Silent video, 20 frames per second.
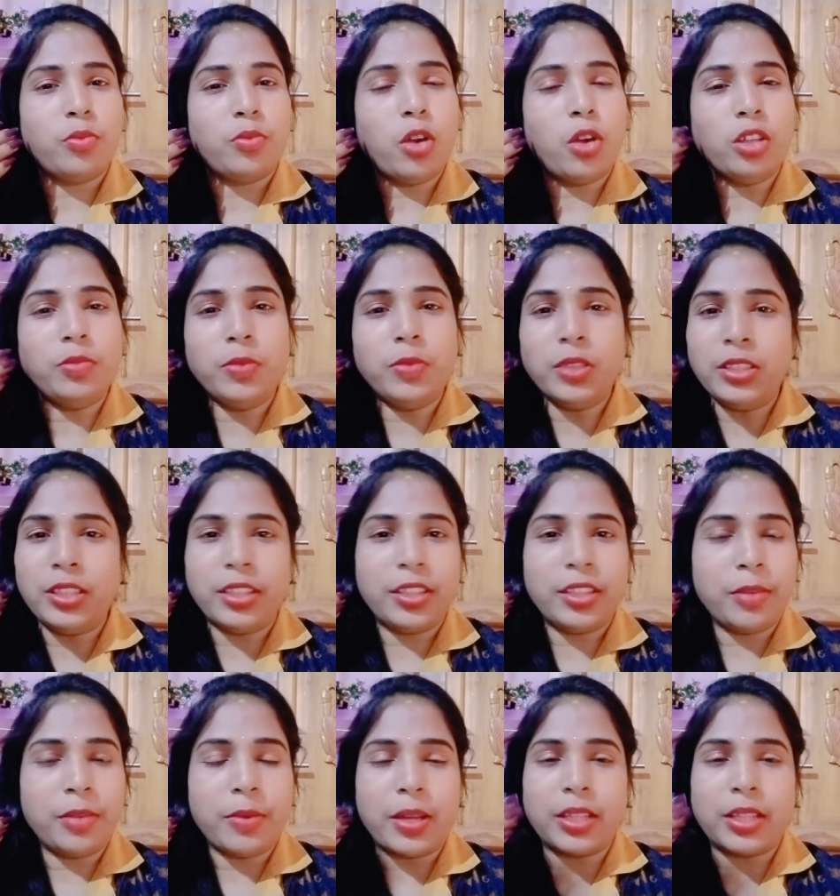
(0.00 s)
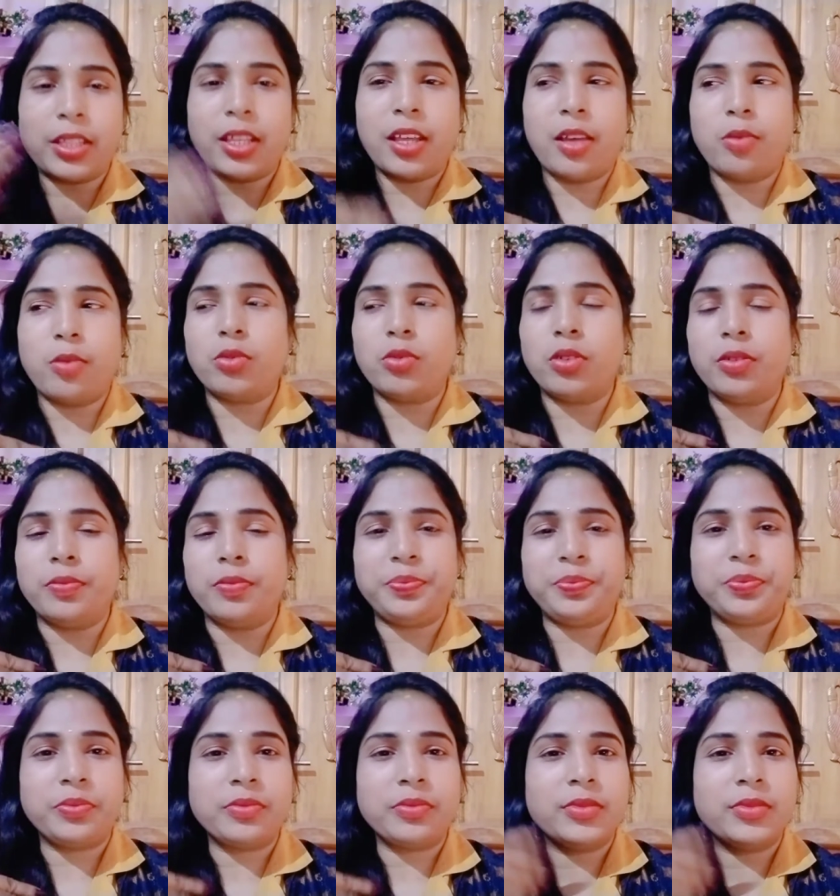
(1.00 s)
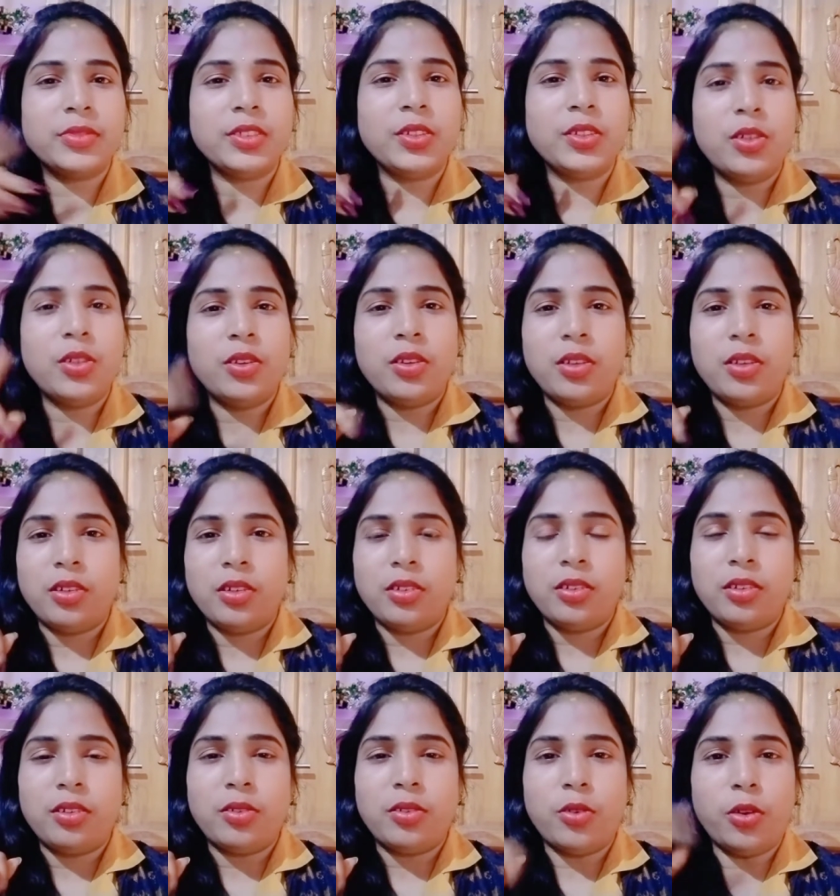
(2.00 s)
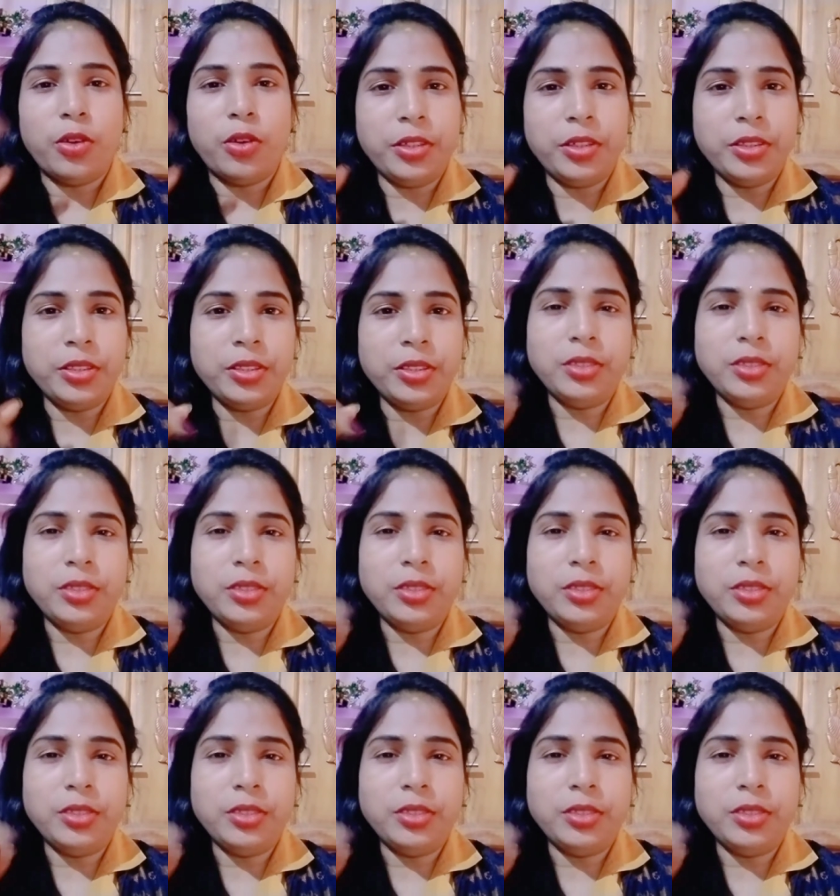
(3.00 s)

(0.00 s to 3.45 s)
बहुत बहुत धन्यवाद है आपको और